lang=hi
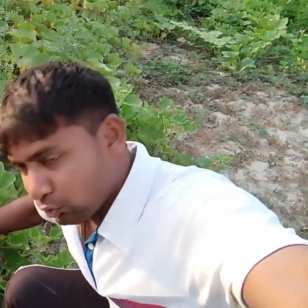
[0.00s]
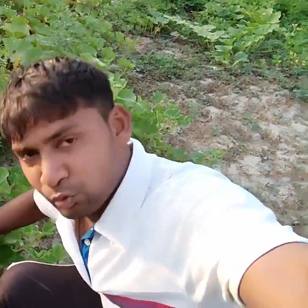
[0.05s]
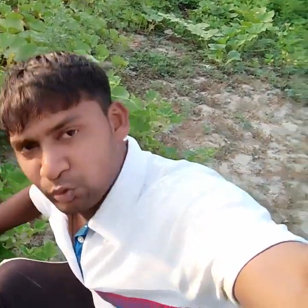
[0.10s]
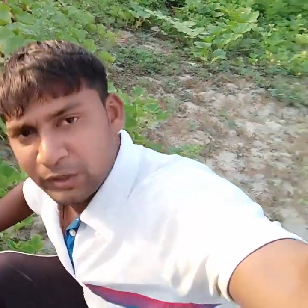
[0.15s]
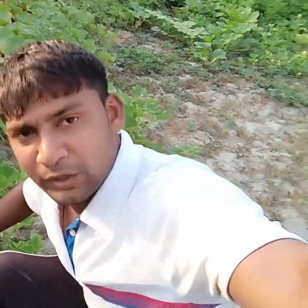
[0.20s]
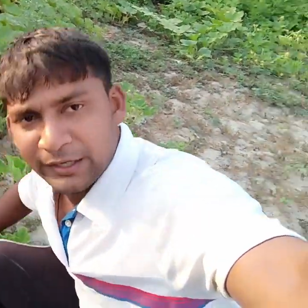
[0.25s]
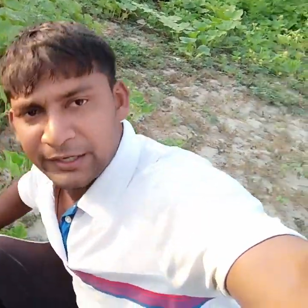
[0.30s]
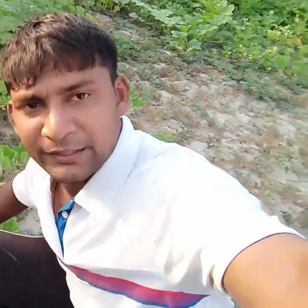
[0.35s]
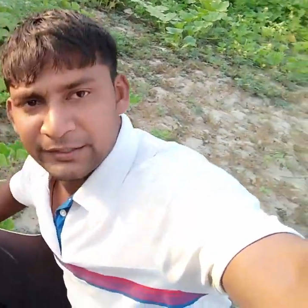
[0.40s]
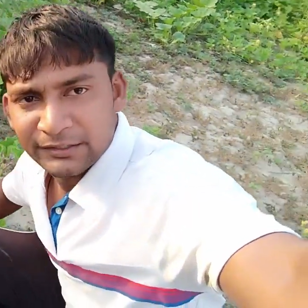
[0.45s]

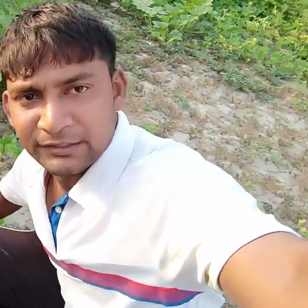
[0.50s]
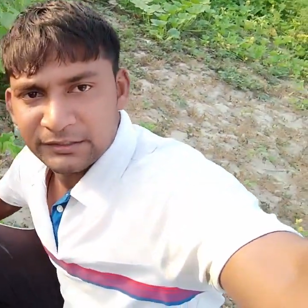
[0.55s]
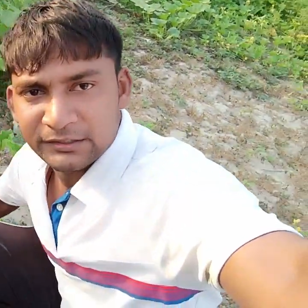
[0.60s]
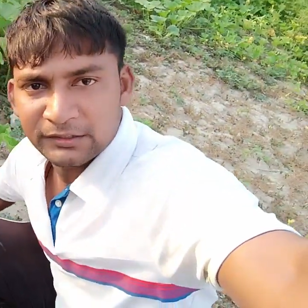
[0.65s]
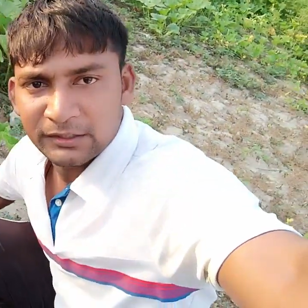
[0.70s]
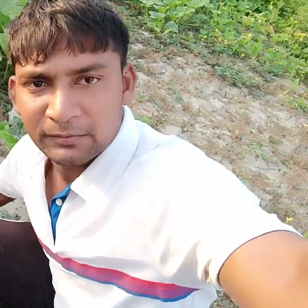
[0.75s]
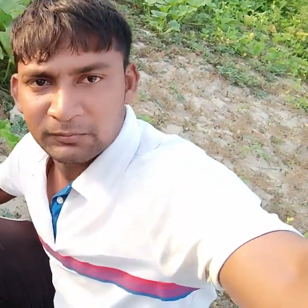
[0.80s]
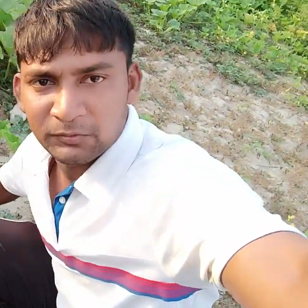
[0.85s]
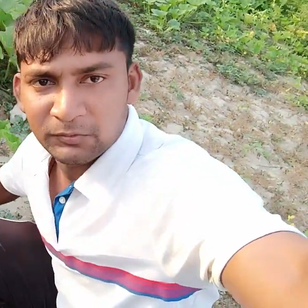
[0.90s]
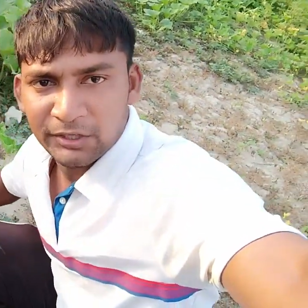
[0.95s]
दो है
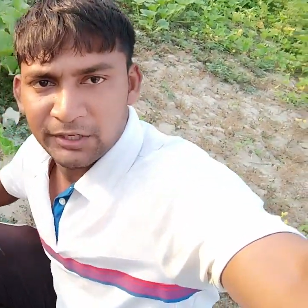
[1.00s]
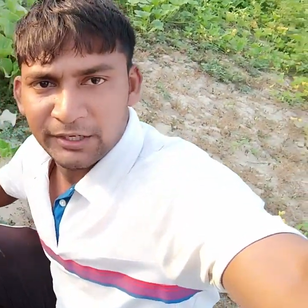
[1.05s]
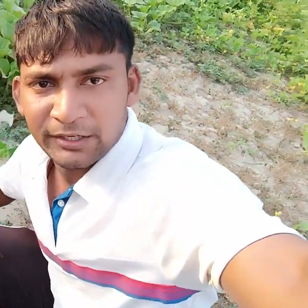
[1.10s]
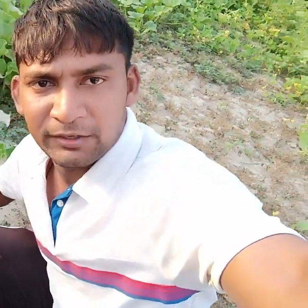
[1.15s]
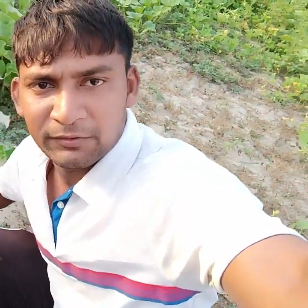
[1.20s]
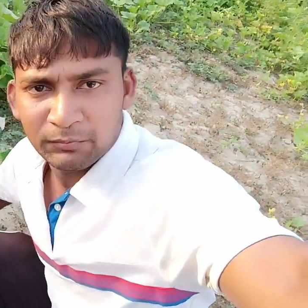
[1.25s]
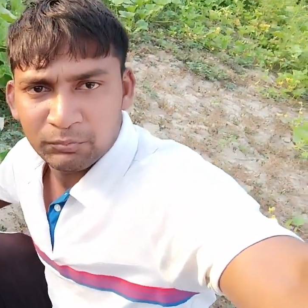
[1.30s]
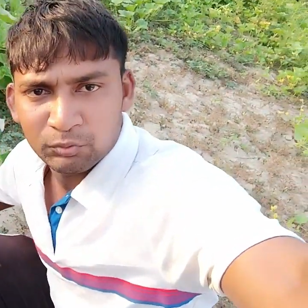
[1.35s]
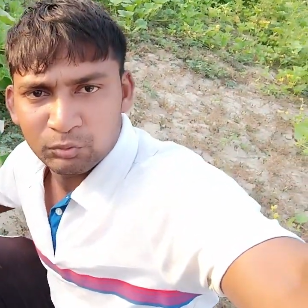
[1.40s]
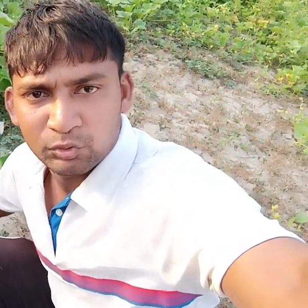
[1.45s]
एकदम
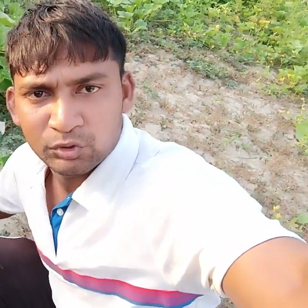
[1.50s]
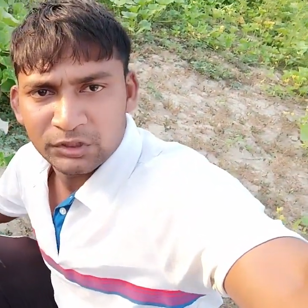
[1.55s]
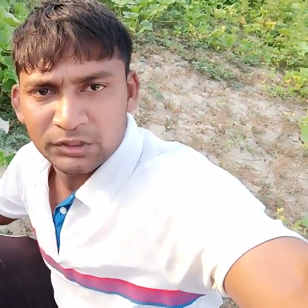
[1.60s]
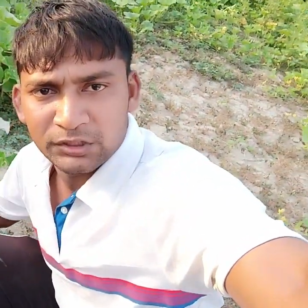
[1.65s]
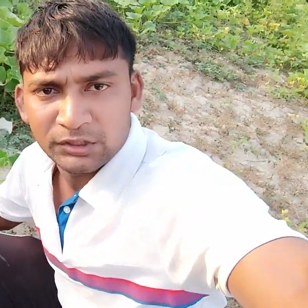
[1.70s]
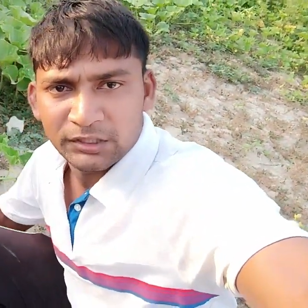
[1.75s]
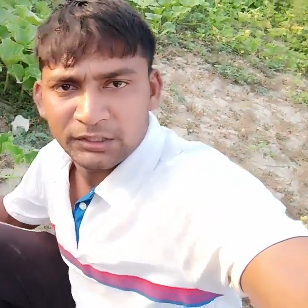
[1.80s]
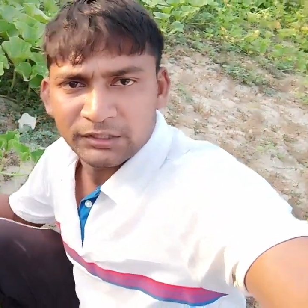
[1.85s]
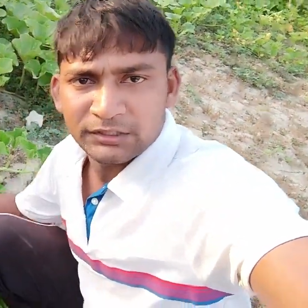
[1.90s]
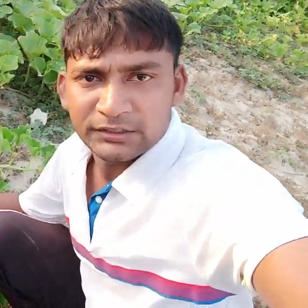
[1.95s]
ड्रैगन फ्रूट
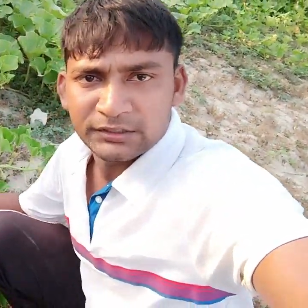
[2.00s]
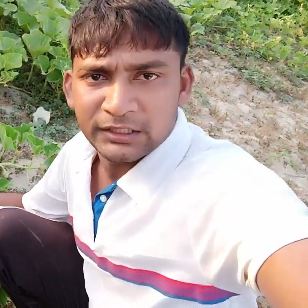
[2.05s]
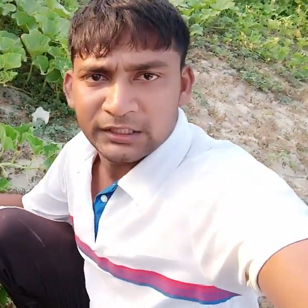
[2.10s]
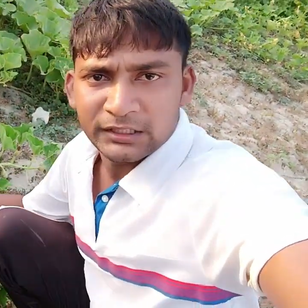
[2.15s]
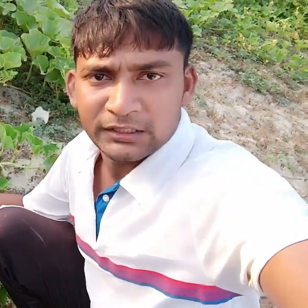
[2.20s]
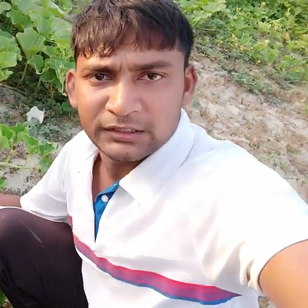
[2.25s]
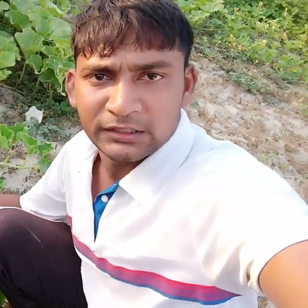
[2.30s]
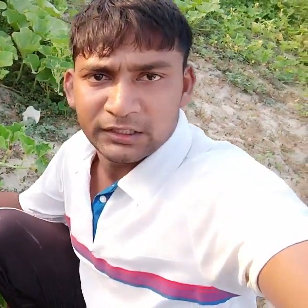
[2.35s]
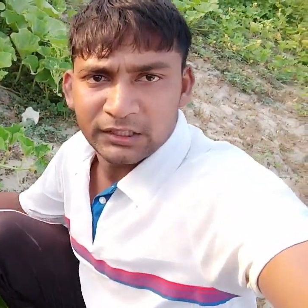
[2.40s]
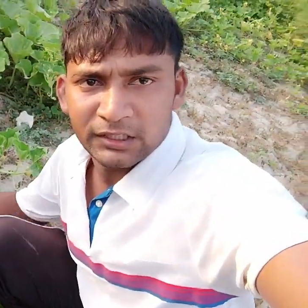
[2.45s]
की तरह
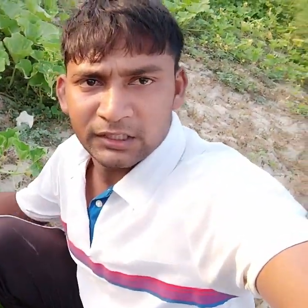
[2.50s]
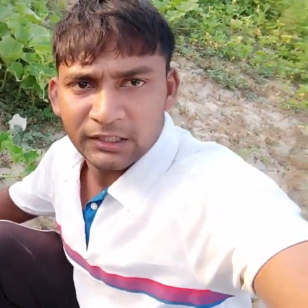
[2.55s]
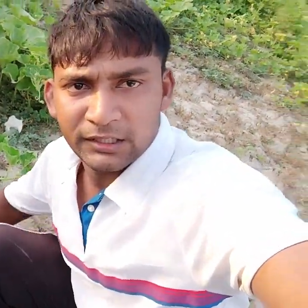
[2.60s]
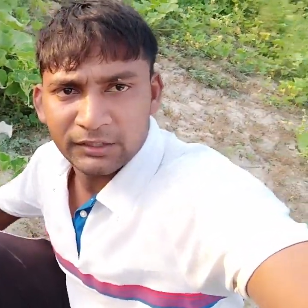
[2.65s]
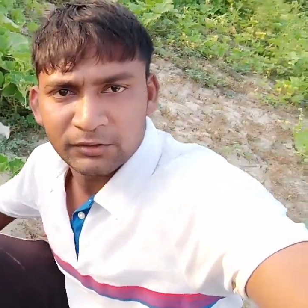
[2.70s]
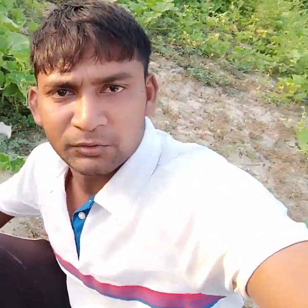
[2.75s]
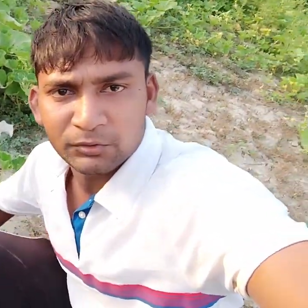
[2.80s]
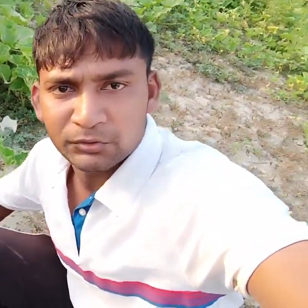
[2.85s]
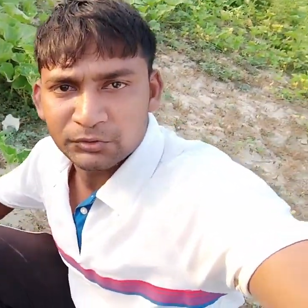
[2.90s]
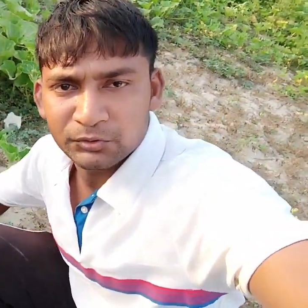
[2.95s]
जैसा कि देख
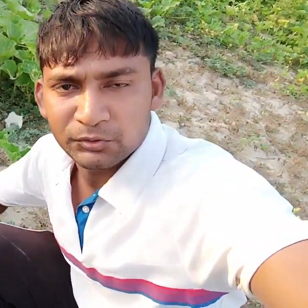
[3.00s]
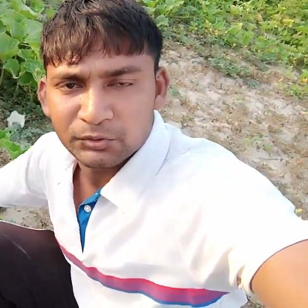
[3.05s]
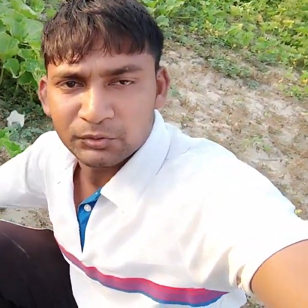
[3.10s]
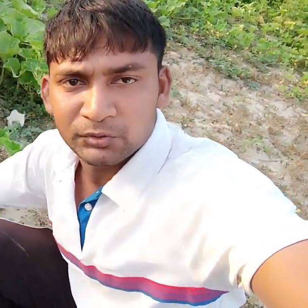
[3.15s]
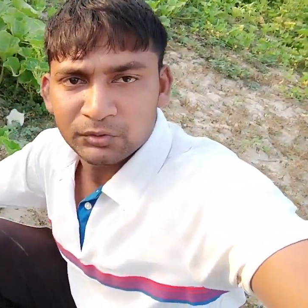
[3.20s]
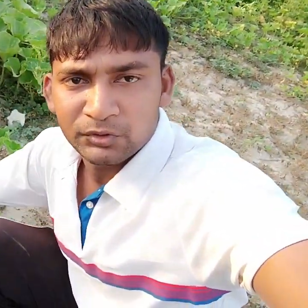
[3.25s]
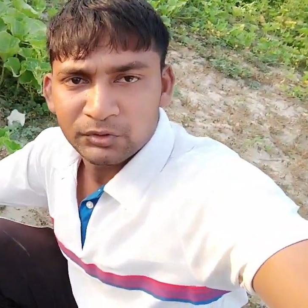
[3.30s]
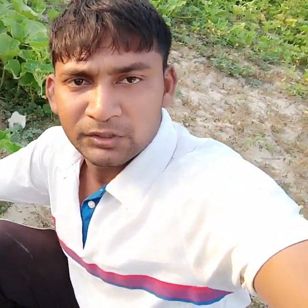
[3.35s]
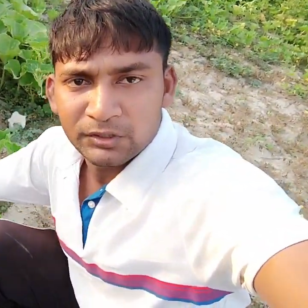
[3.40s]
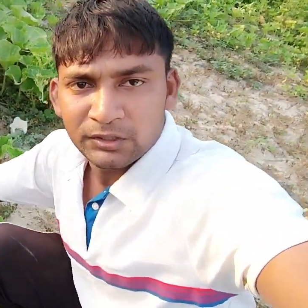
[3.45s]
रहे हैं दोस्तों